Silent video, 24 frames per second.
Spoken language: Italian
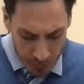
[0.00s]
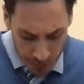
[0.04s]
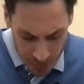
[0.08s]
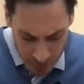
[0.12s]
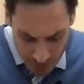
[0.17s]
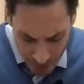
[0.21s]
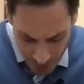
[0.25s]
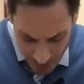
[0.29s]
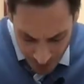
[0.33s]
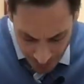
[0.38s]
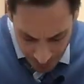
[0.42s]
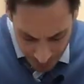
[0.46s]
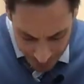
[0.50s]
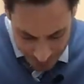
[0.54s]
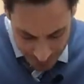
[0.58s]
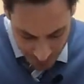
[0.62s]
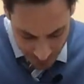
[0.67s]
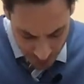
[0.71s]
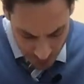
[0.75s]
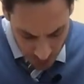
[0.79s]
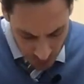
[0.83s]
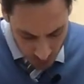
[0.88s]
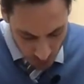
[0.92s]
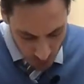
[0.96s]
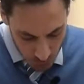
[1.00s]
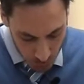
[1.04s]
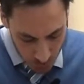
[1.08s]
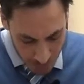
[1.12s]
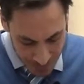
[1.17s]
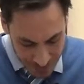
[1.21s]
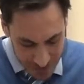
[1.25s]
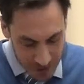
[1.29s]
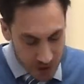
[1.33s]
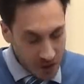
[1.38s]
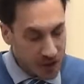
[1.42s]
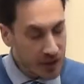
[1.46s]
Prima ha chiarito che
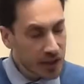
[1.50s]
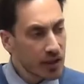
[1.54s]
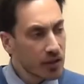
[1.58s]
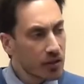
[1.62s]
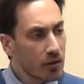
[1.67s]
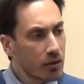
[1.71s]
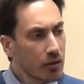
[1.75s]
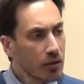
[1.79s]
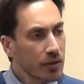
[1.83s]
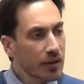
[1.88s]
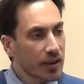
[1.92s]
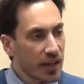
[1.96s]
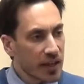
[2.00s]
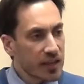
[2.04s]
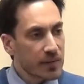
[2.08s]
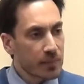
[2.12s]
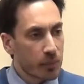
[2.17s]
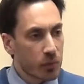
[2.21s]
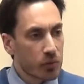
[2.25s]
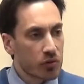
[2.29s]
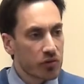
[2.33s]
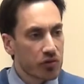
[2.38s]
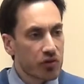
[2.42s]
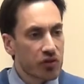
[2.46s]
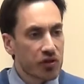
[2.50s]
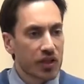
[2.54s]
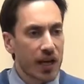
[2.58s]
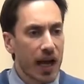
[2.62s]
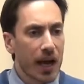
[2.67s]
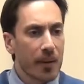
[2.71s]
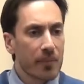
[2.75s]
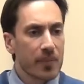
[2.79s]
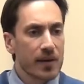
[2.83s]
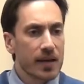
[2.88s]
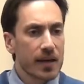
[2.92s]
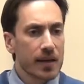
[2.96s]
non è Dio
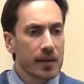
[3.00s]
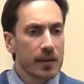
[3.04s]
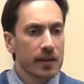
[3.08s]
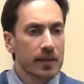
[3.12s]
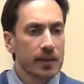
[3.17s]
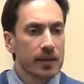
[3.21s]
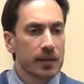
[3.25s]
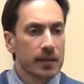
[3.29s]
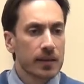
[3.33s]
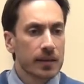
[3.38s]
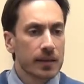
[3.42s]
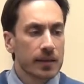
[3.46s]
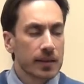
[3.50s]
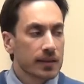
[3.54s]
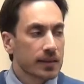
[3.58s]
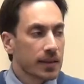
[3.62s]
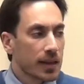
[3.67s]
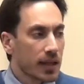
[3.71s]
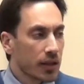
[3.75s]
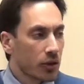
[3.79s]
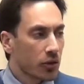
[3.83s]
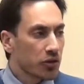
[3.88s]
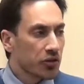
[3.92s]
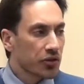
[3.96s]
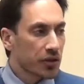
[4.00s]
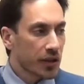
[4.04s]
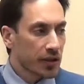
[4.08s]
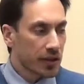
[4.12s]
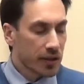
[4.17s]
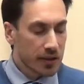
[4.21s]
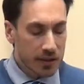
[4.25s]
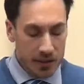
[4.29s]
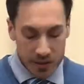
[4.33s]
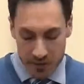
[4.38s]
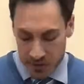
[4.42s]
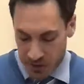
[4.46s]
responsabile delle nostre
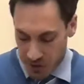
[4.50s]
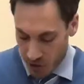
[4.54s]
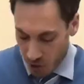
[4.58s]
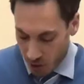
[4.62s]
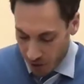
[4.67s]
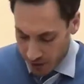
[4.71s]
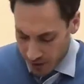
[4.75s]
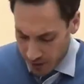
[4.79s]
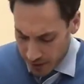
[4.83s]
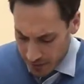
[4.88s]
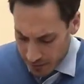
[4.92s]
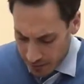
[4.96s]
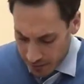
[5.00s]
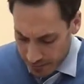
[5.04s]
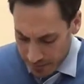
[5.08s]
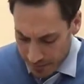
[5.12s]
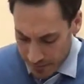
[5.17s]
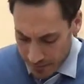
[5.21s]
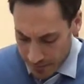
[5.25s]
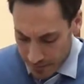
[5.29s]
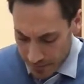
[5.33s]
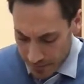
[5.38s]
tentazioni,